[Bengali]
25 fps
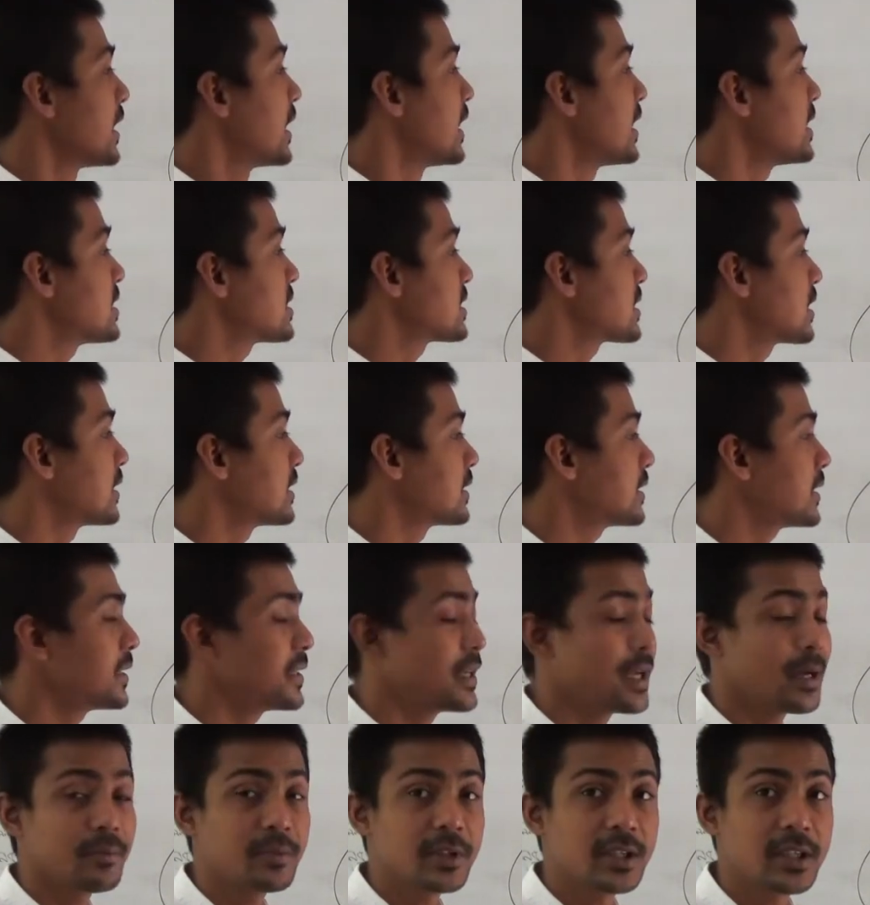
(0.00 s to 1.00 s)
এই স্থানটার
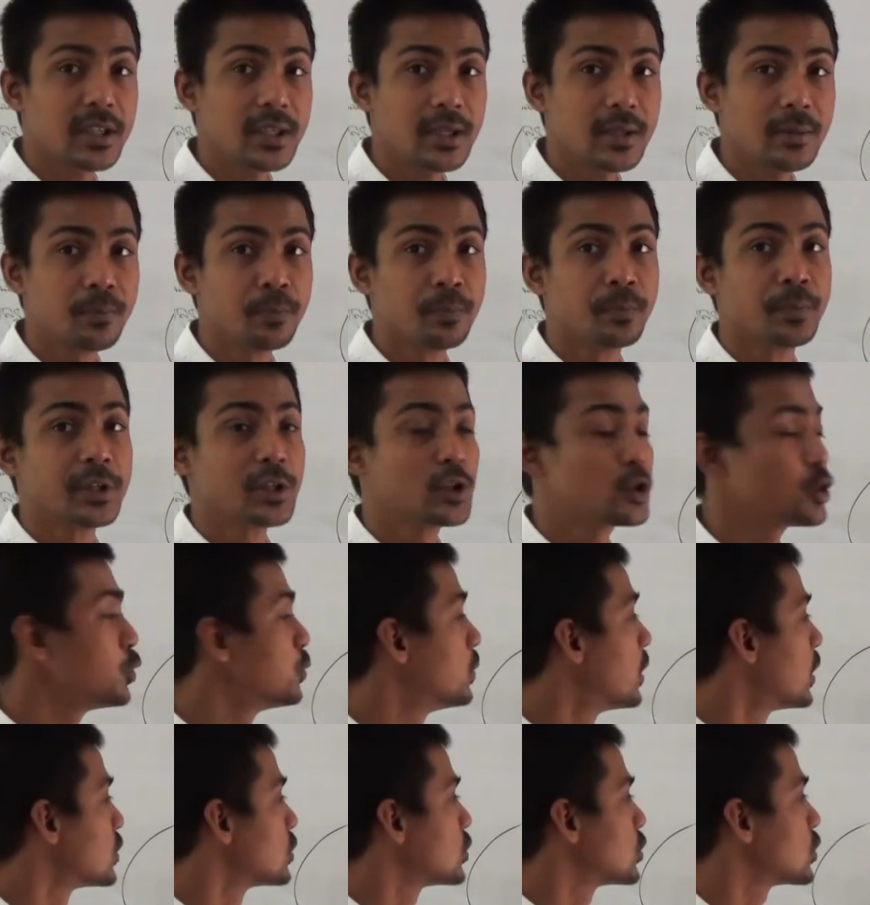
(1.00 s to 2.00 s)
নাম কি
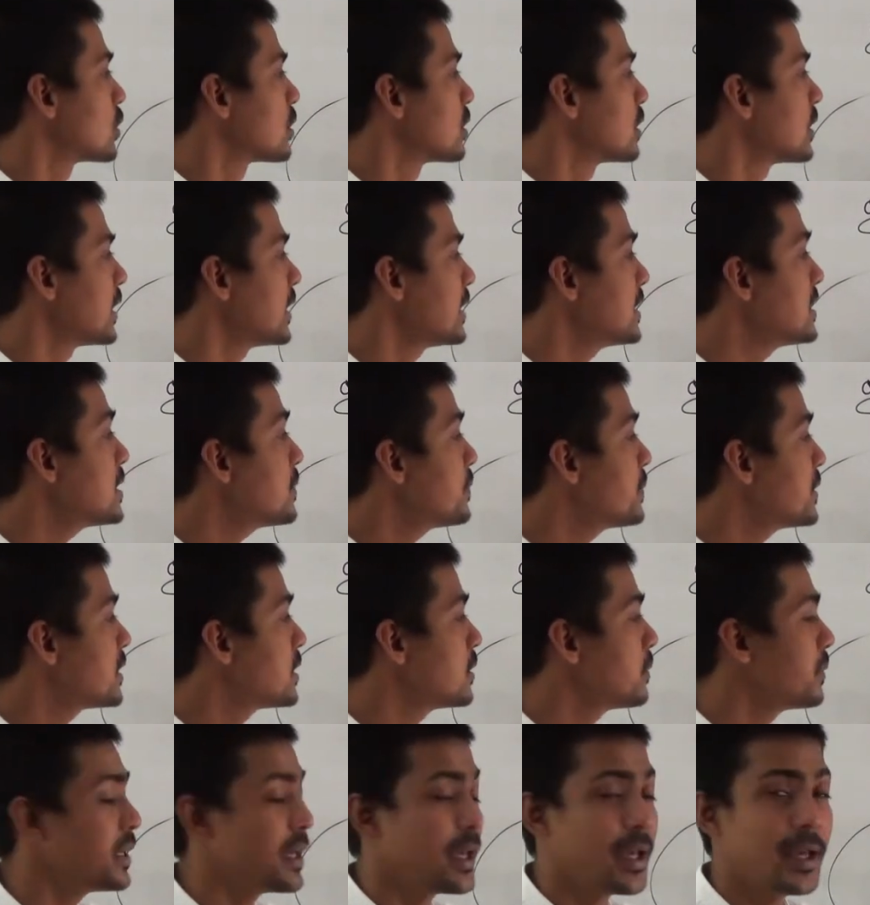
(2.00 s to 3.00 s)
বিষুব অঞ্চল এই যে
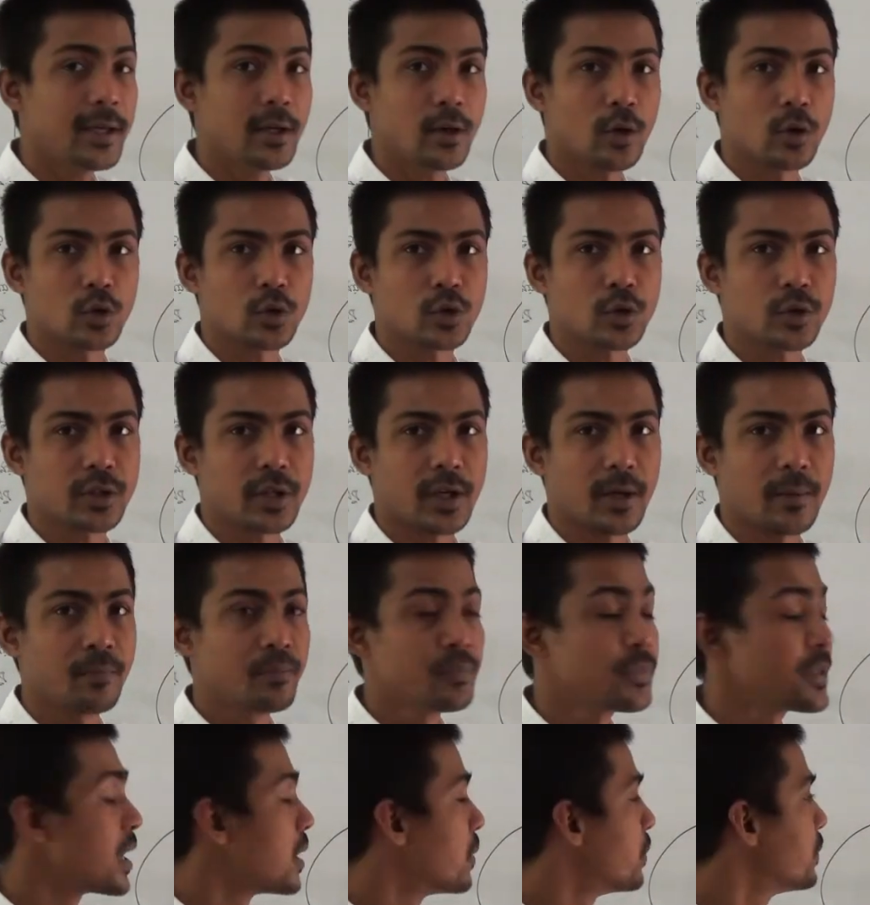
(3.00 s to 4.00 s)
পৃথিবীর এই অংশটা
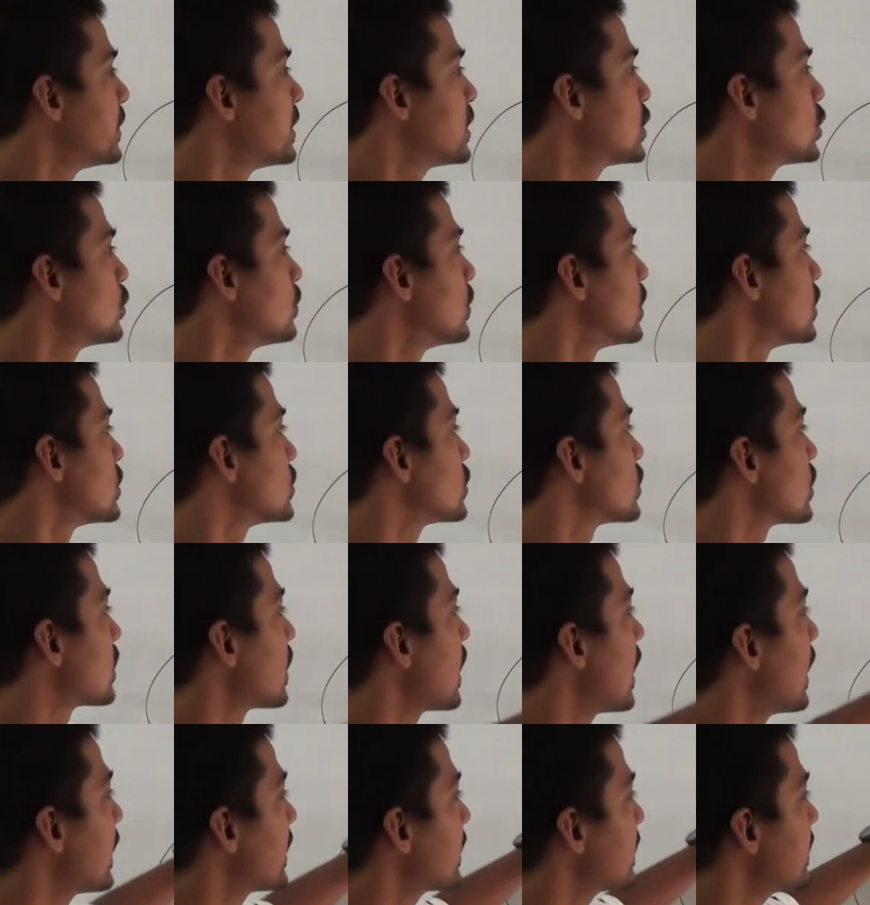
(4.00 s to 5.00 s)
বিষুব অঞ্চল
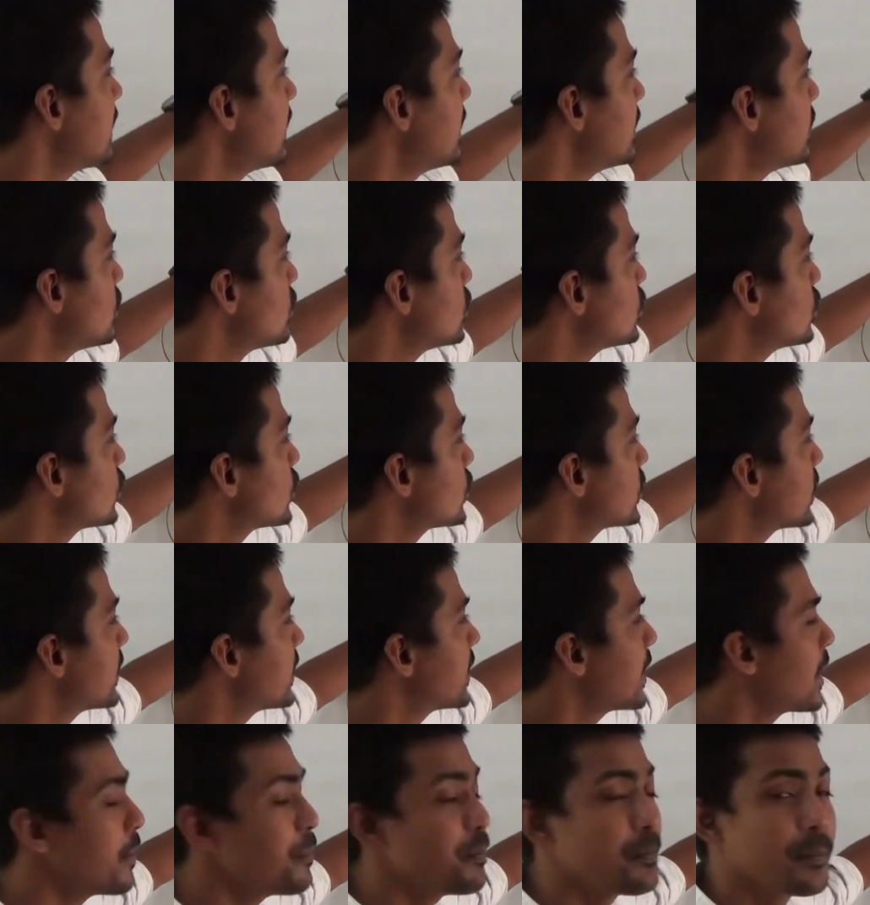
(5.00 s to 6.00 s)
আর এই অংশটার
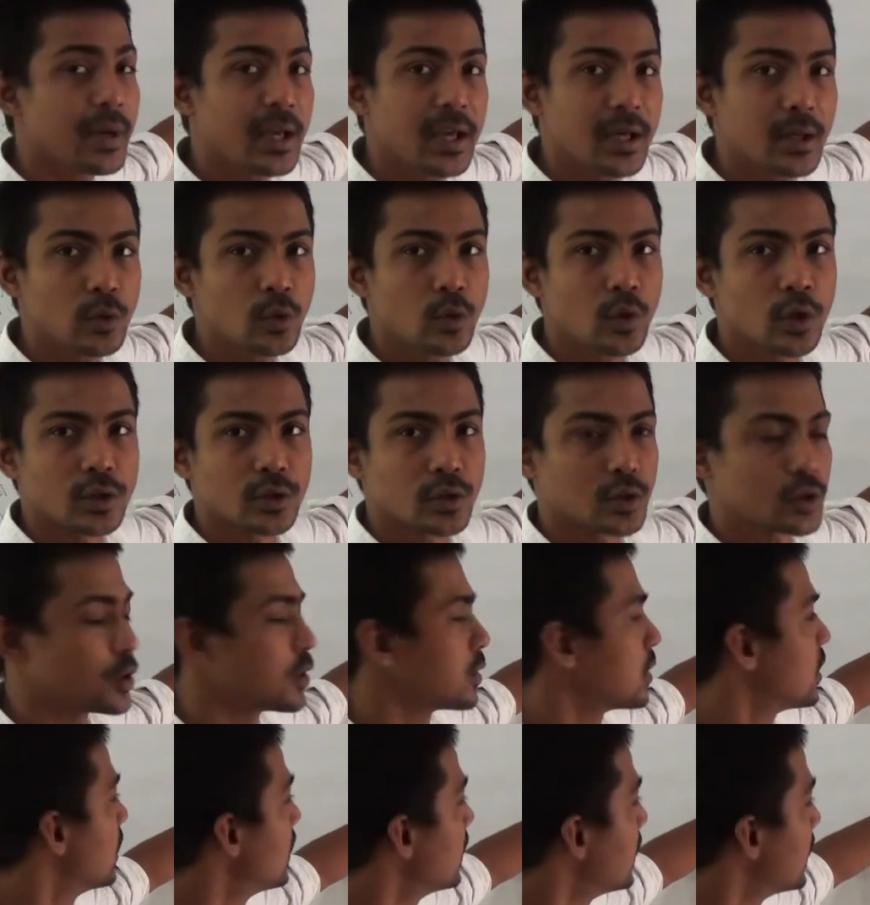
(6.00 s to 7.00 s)
নাম মেরু
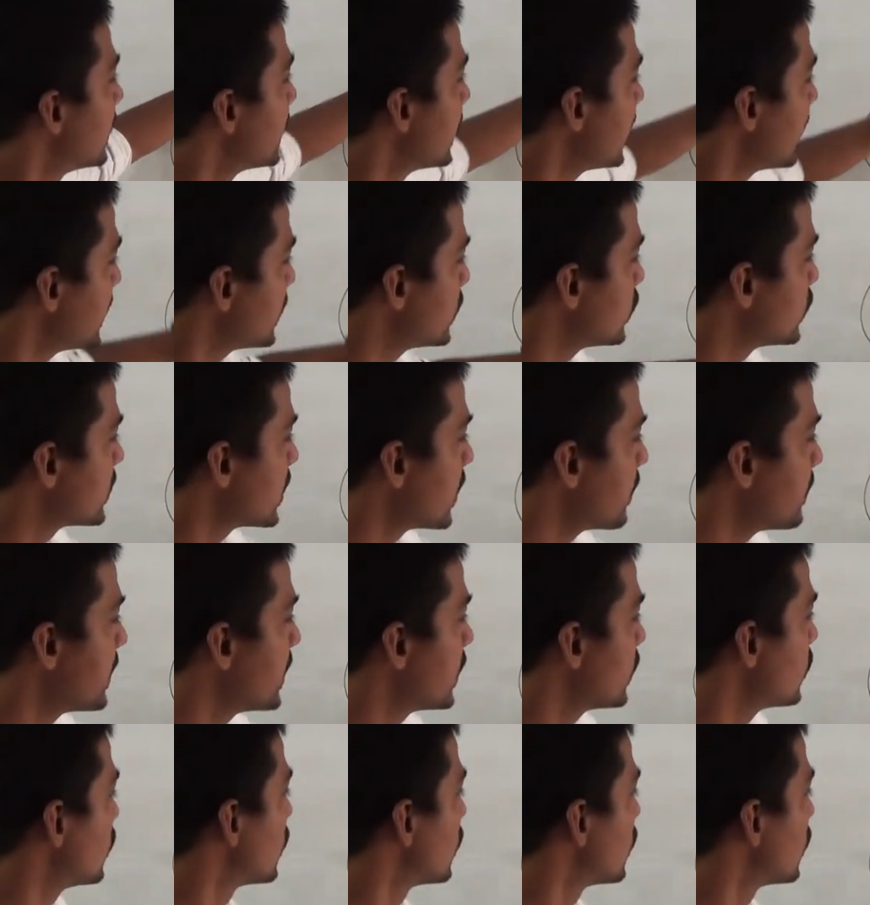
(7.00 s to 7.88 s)
অঞ্চল এই দুইটা মেরু